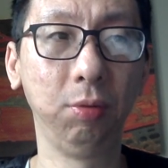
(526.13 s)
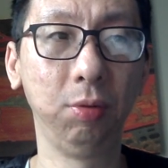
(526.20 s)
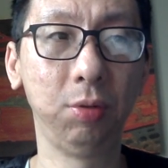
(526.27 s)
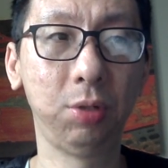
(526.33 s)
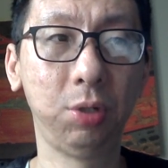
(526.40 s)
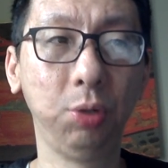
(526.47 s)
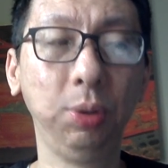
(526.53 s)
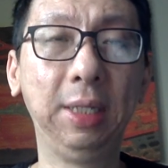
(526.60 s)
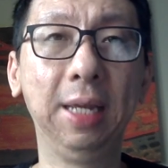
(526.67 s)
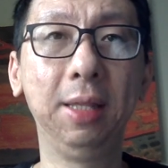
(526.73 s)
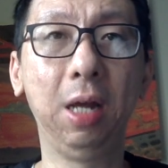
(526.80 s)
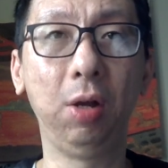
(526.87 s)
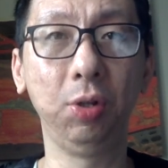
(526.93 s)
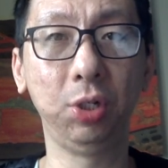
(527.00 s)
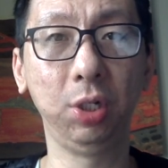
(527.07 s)
修电
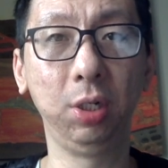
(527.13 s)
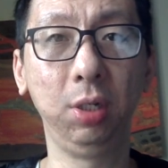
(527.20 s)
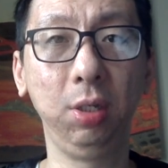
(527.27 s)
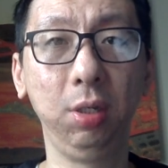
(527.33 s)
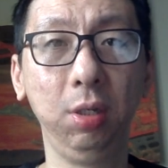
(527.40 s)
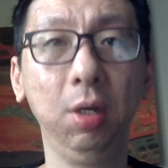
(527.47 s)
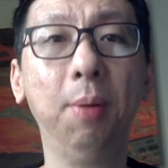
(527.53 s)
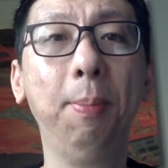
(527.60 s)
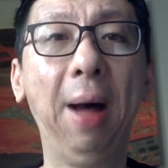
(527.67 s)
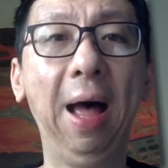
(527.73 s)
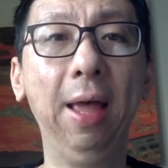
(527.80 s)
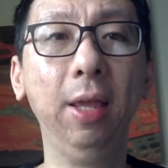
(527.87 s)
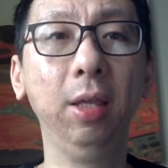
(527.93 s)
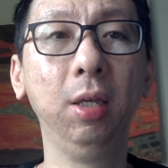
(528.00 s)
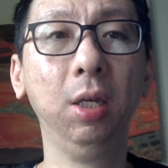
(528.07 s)
脑的这个硬
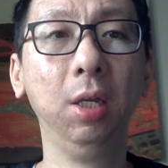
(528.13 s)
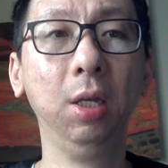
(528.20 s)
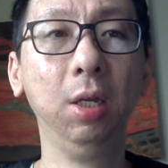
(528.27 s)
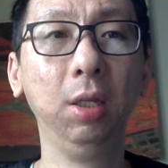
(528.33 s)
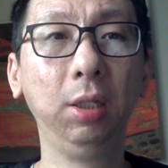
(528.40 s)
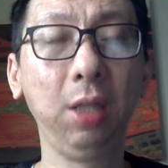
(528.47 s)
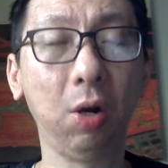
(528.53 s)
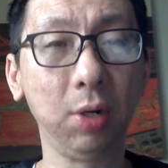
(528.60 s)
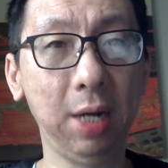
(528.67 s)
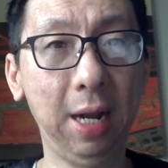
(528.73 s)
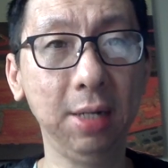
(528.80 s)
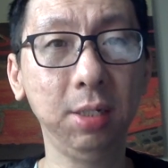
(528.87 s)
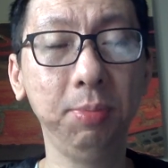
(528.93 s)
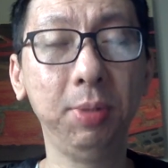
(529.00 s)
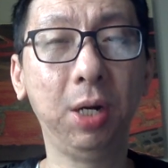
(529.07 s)
盘，调查
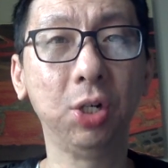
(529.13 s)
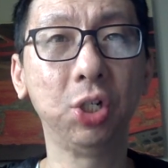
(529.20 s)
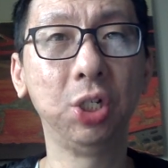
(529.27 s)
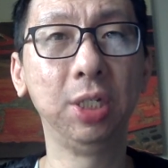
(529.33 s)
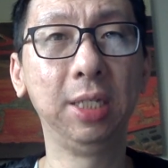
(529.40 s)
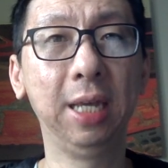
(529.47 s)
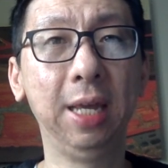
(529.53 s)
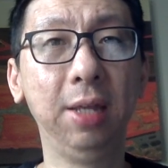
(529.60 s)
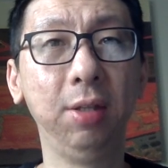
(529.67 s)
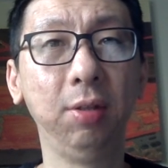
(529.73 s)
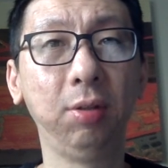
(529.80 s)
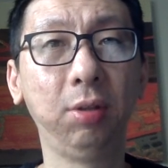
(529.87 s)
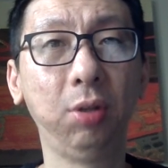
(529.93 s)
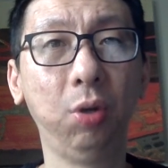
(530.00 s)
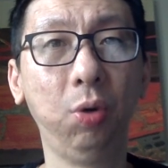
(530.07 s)
这么长时间，
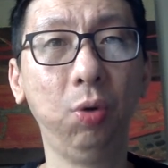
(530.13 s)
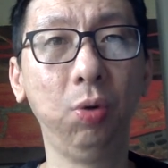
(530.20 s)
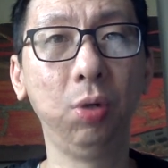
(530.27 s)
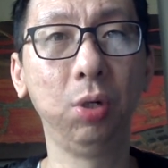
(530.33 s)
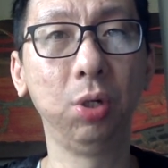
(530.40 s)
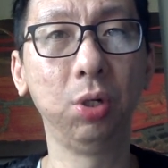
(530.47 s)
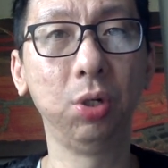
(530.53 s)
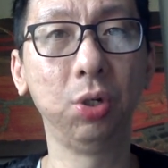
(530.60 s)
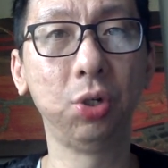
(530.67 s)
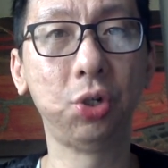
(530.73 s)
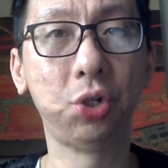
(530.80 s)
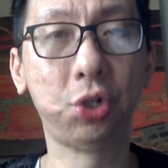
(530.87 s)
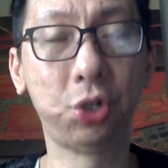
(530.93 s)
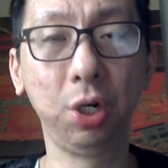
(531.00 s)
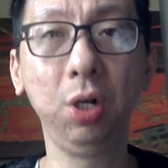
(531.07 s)
都
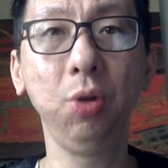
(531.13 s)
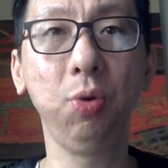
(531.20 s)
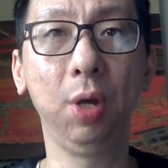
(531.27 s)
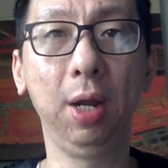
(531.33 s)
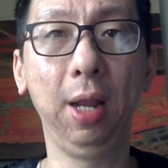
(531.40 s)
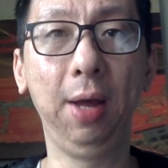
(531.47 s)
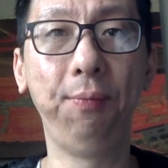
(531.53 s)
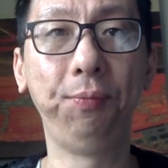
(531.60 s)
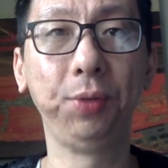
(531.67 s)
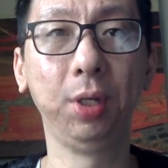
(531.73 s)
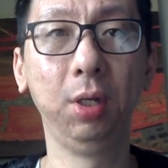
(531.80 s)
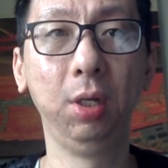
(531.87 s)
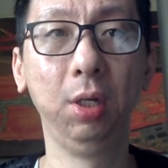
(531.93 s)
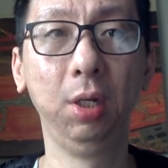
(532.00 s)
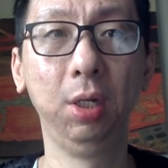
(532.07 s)
十个月了，
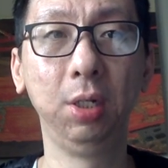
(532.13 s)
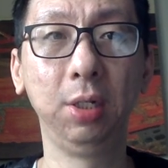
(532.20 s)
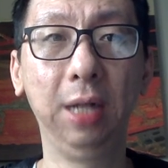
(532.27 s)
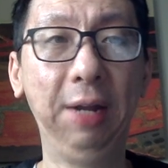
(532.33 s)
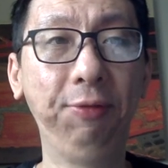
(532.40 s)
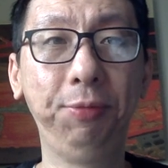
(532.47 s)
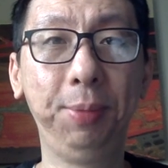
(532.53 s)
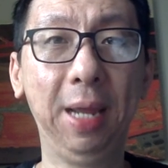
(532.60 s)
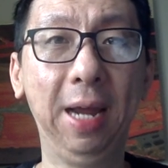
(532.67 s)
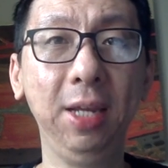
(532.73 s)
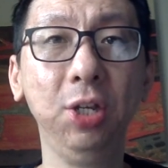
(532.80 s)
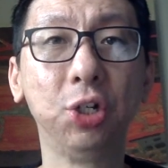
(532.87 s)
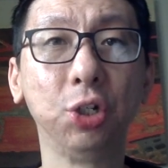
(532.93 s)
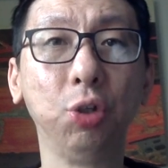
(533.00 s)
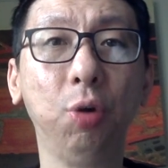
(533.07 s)
这个 FBI
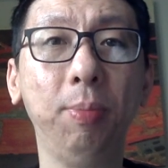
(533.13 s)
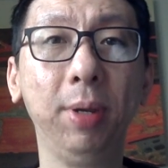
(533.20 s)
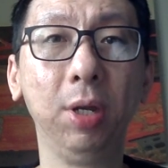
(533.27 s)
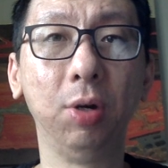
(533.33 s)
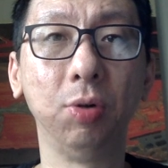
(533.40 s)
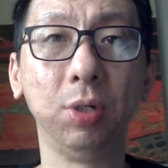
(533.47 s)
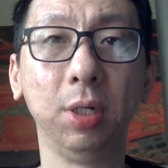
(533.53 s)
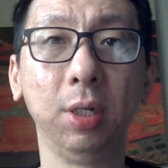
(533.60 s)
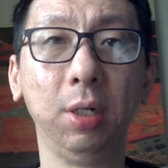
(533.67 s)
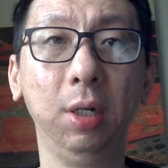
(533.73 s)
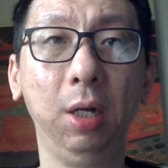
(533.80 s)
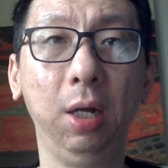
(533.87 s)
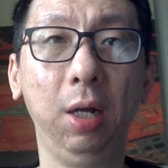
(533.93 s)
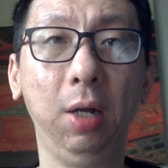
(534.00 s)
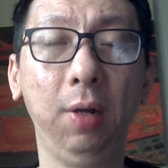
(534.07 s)
一直都没有这
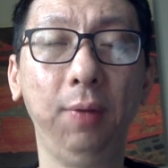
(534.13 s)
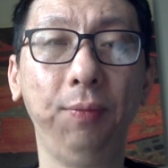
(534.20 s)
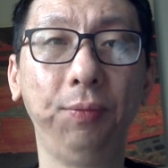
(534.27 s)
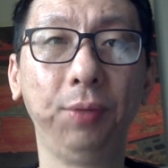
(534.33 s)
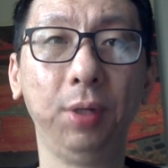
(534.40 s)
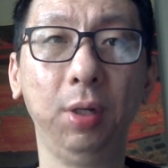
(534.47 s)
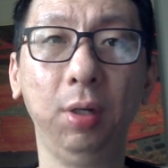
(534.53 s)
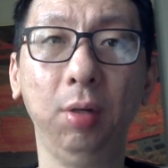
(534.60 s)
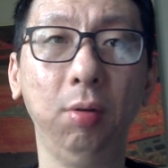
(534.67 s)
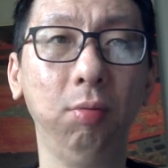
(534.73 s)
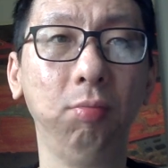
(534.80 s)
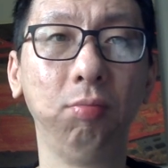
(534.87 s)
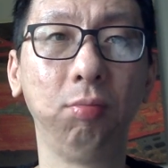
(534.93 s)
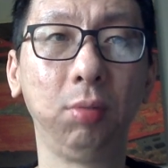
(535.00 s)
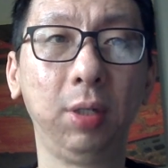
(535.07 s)
个，呃，
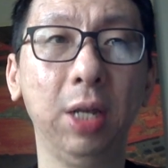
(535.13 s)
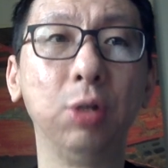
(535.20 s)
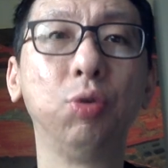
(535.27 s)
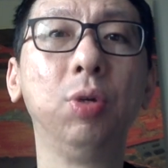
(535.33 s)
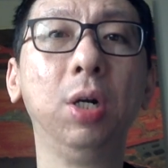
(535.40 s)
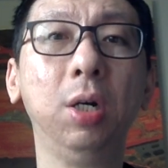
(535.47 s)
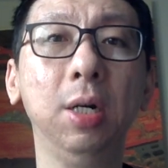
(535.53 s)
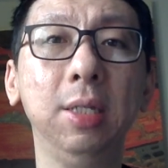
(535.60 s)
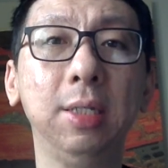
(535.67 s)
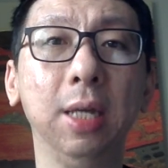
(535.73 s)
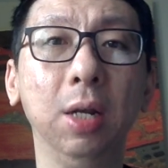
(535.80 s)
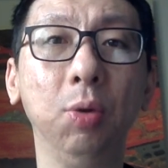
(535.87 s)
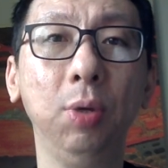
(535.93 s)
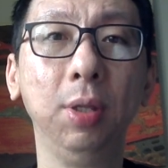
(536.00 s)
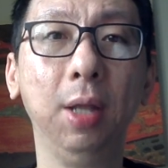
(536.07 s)
给出任何结
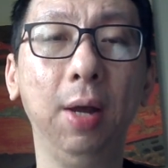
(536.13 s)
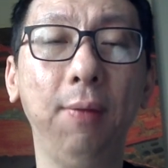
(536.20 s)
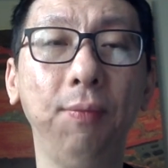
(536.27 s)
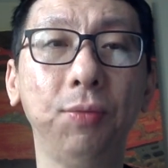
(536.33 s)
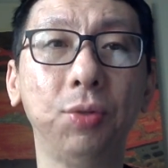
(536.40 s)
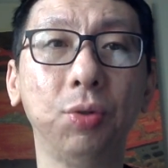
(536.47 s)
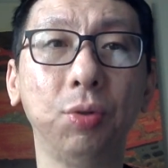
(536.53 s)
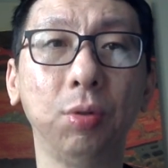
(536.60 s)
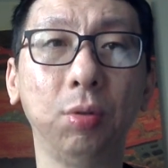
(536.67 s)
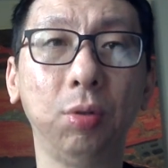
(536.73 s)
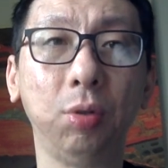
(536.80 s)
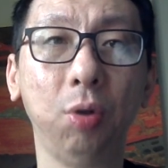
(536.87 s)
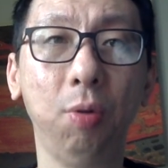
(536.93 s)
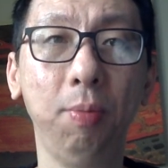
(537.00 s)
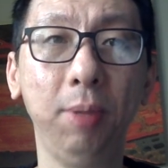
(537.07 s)
论呢，就是
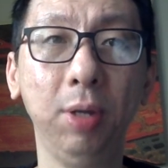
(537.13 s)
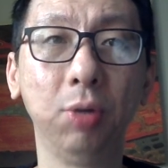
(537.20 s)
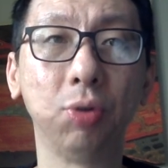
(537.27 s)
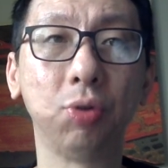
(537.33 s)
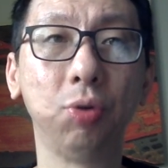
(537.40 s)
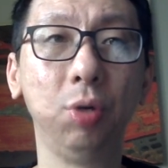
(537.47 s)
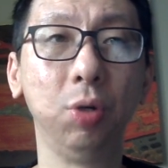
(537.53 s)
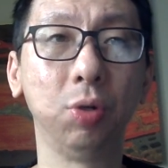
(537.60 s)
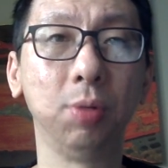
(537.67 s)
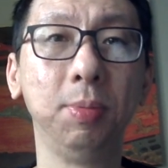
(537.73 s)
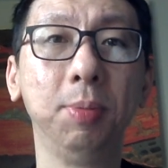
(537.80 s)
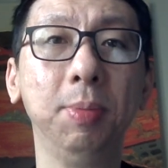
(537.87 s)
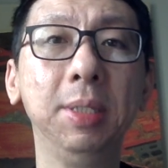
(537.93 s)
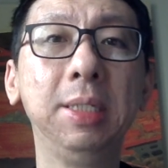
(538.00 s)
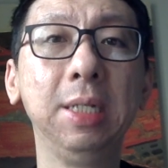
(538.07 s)
都没有说有什么
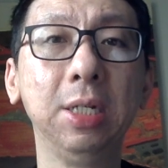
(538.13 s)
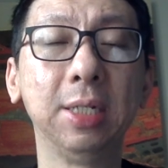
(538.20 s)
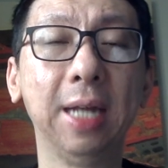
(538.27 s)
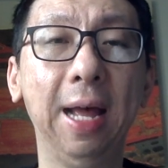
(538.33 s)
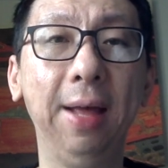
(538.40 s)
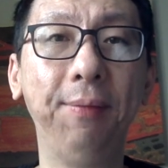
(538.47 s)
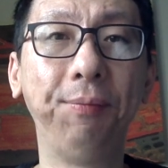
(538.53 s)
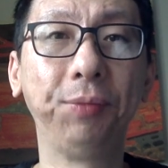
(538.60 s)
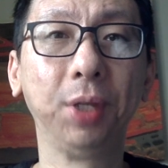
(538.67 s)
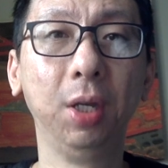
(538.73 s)
什么进展。